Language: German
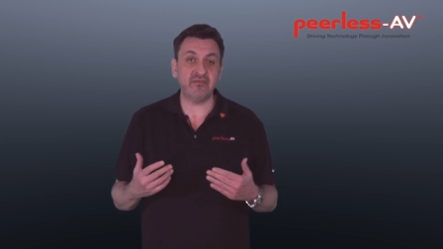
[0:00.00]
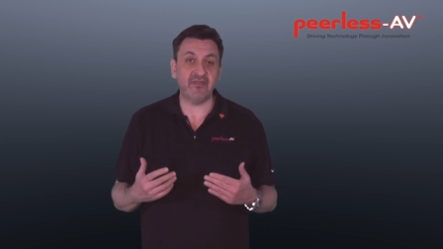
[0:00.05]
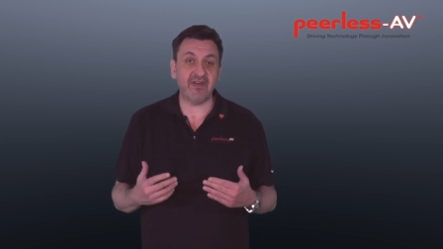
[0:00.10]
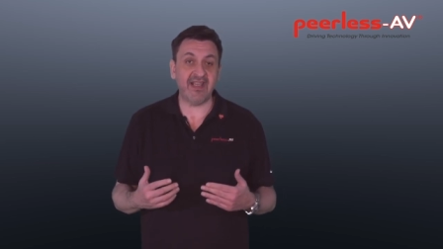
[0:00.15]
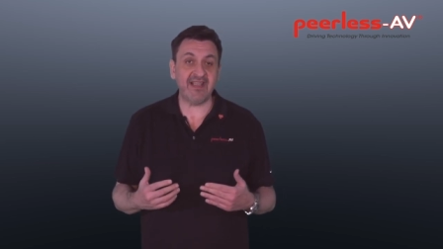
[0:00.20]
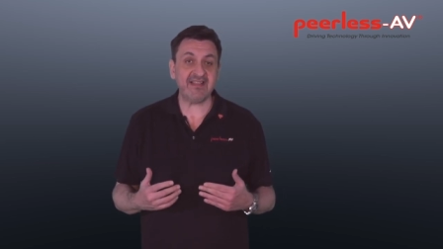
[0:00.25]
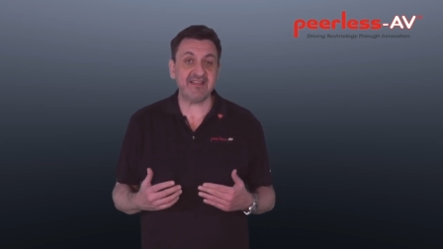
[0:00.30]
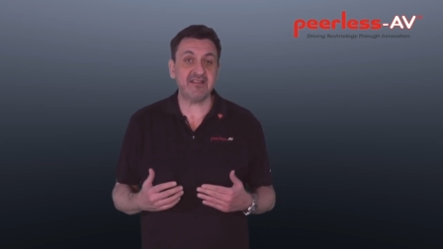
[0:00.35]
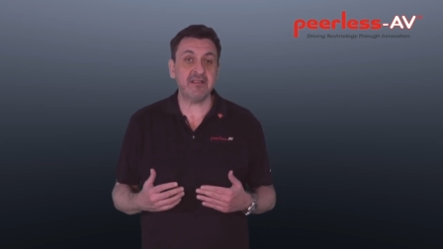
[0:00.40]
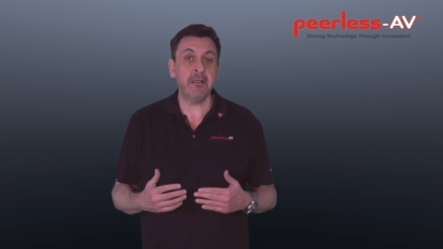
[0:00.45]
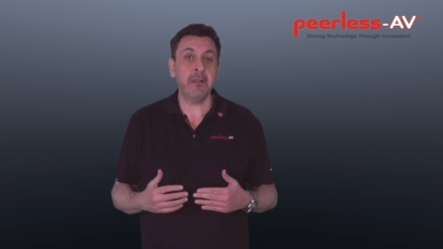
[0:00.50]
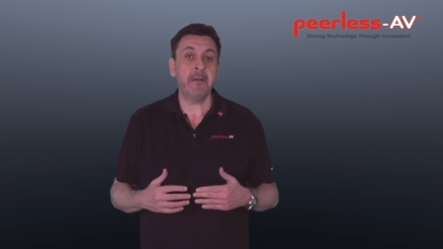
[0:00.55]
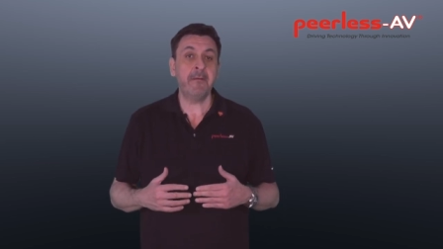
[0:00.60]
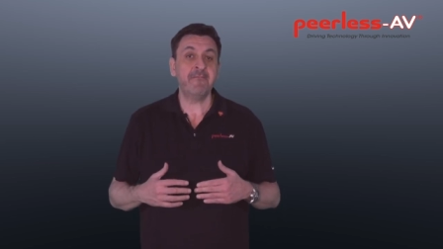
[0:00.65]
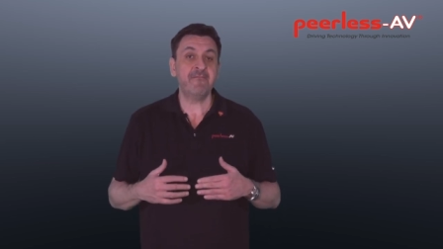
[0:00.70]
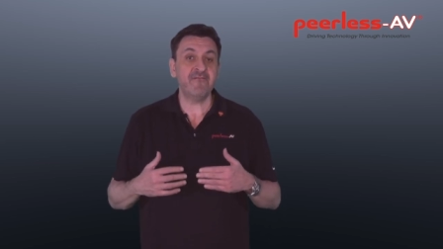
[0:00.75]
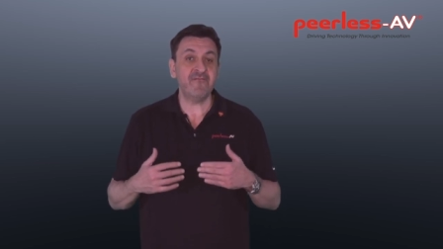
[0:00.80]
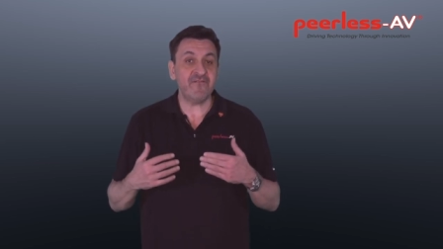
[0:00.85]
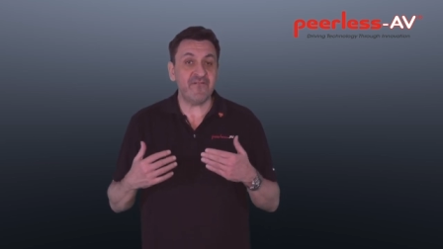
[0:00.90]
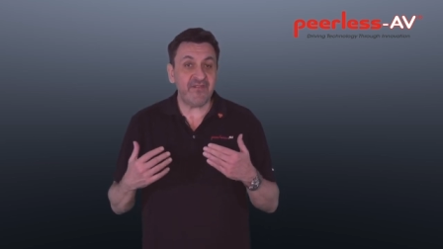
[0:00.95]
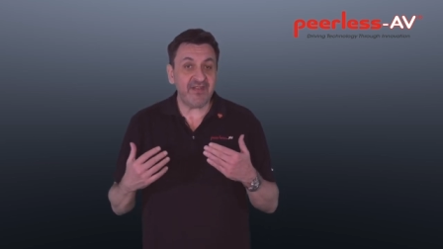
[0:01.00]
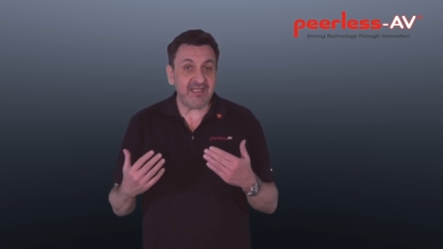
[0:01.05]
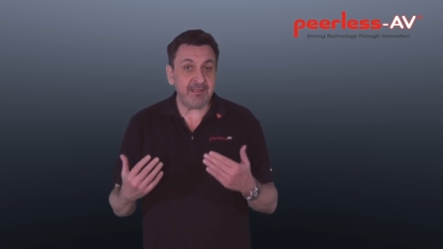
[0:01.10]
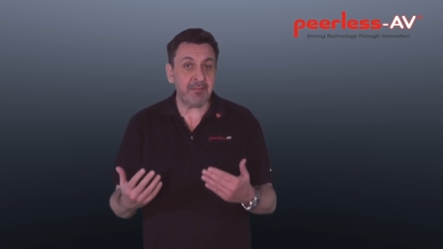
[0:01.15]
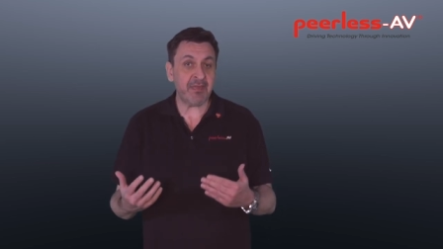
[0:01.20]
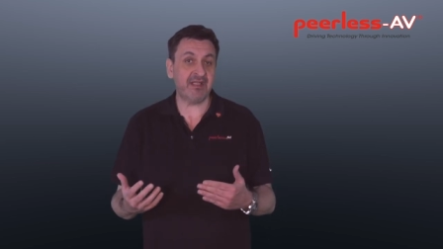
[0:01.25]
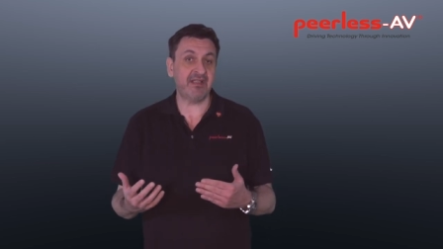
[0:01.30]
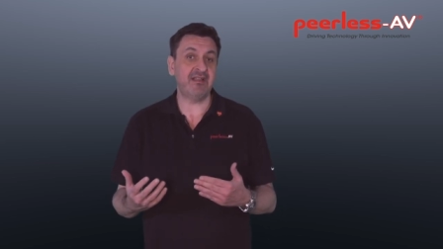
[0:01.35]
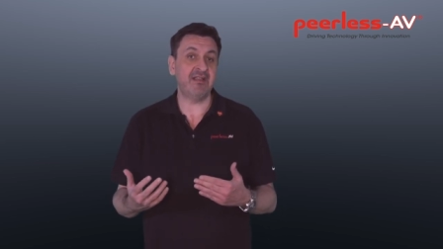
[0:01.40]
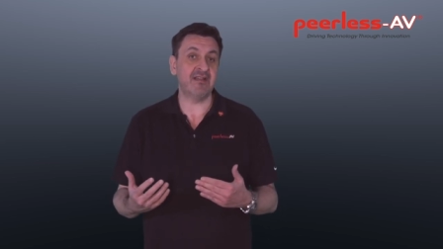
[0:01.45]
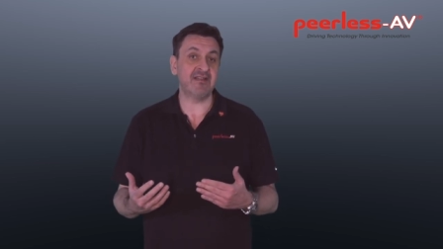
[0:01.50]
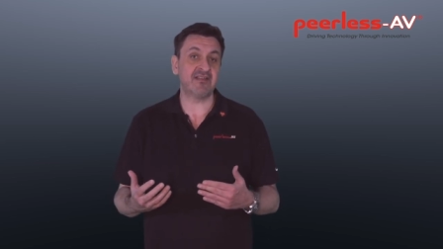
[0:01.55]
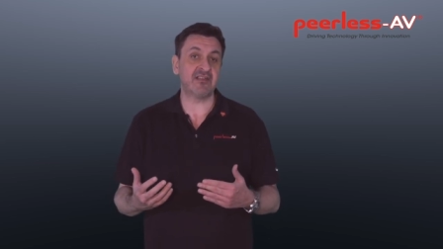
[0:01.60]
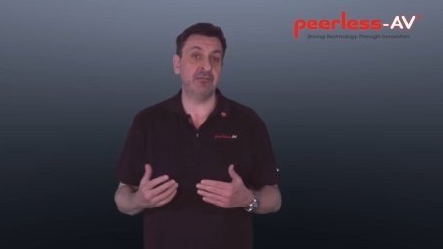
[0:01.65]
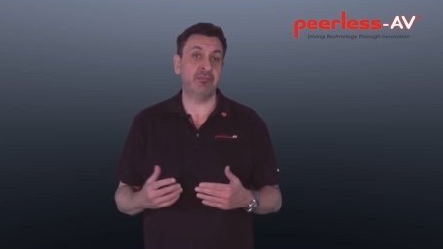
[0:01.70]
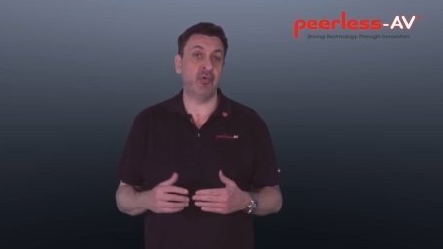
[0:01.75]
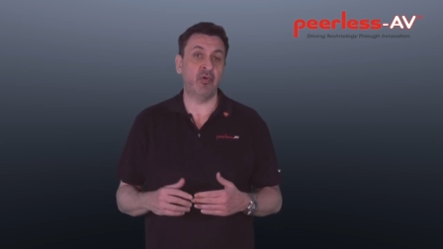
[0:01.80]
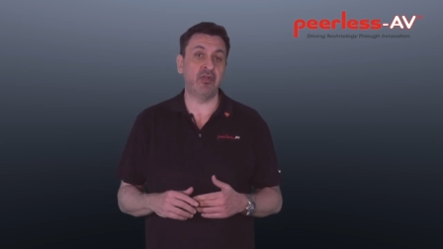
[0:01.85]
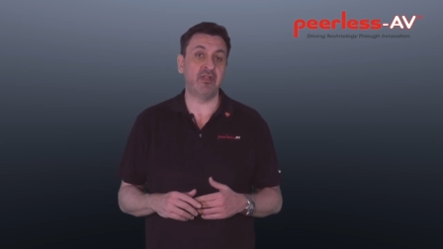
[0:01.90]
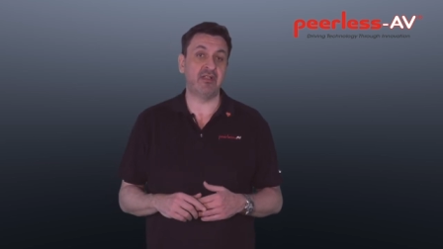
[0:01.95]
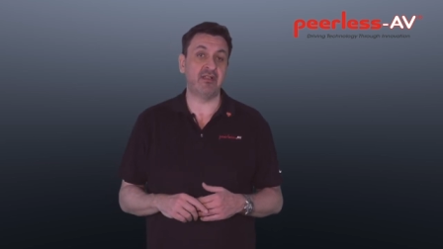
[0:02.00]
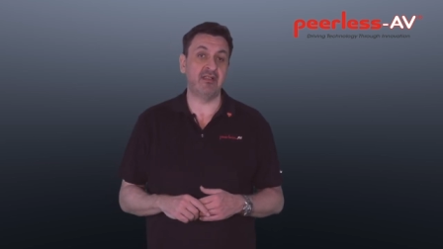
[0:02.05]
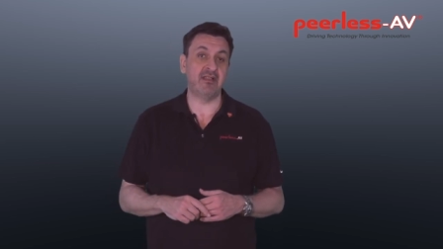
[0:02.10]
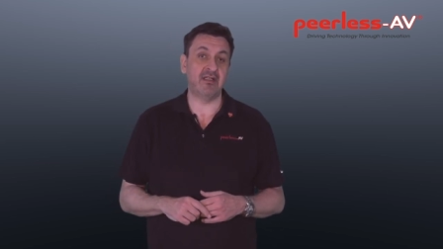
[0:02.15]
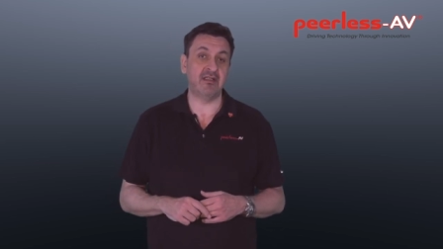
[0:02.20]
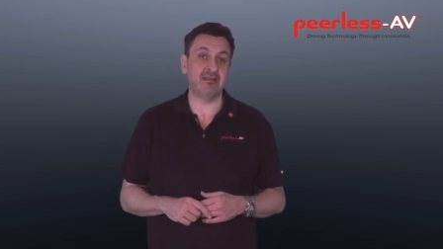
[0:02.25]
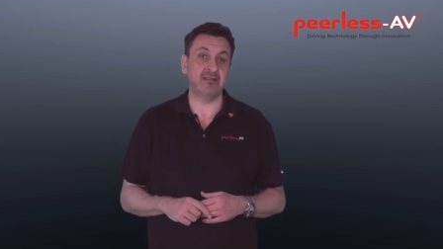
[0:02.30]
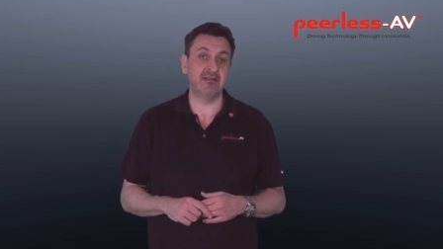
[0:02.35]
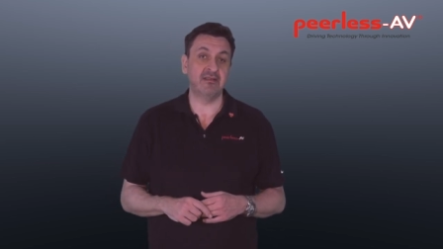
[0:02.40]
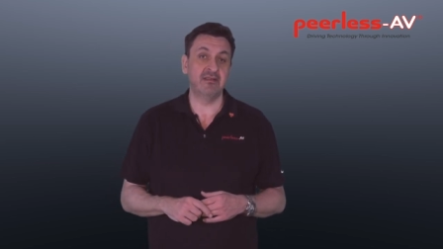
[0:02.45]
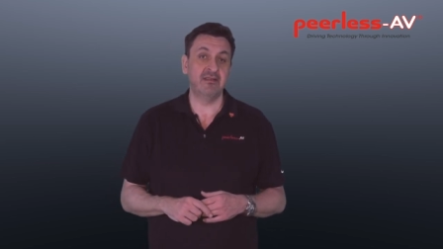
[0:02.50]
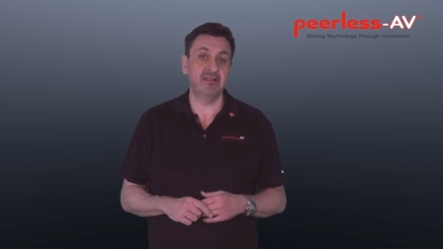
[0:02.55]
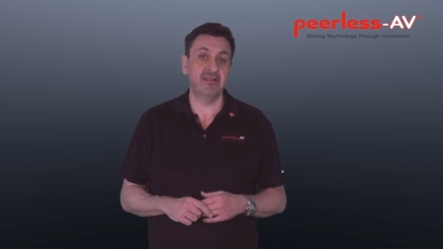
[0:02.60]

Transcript: Weise, wie man in das Gebäude gelangt.